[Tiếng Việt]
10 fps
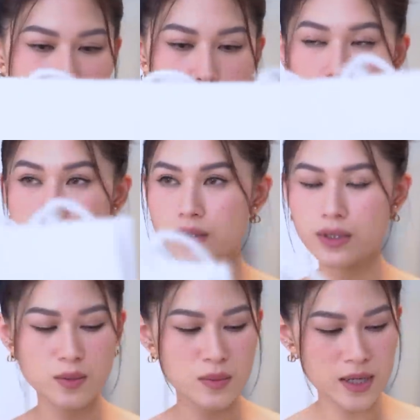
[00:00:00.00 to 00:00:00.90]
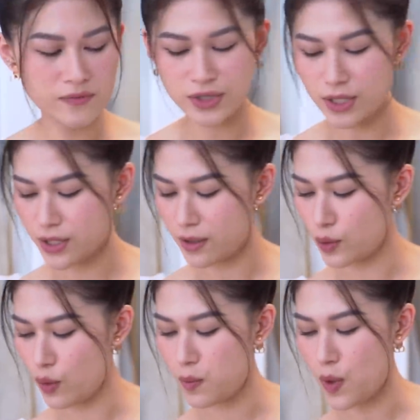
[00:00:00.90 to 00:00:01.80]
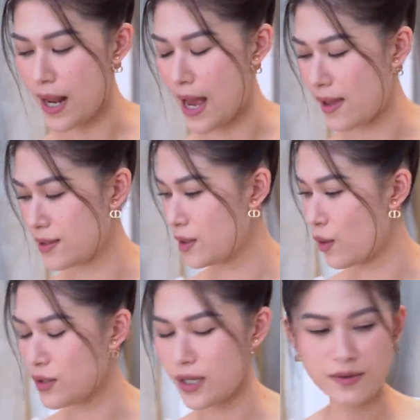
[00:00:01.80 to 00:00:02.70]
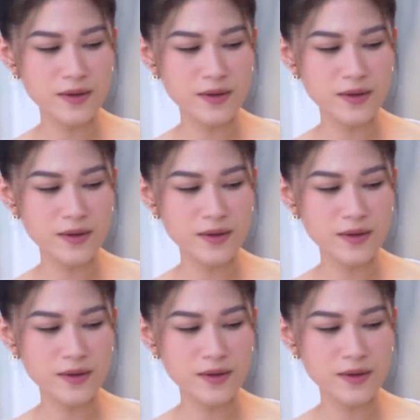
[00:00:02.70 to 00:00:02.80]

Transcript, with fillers: Ủa, sao trong này và sao chỉ có túi Prada vậy? Xin lỗi.